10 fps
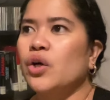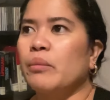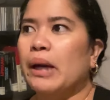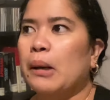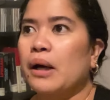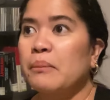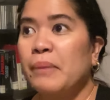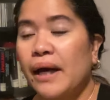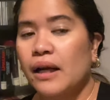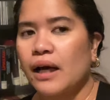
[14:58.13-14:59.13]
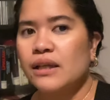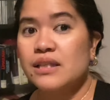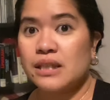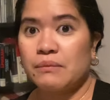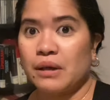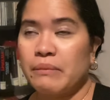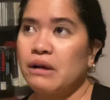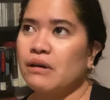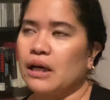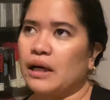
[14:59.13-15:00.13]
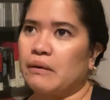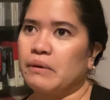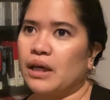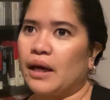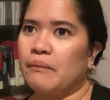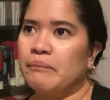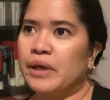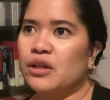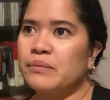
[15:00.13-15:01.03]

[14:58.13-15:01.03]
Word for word: Yung meron kang pera, at the same time, meron kang kaibigan. Pero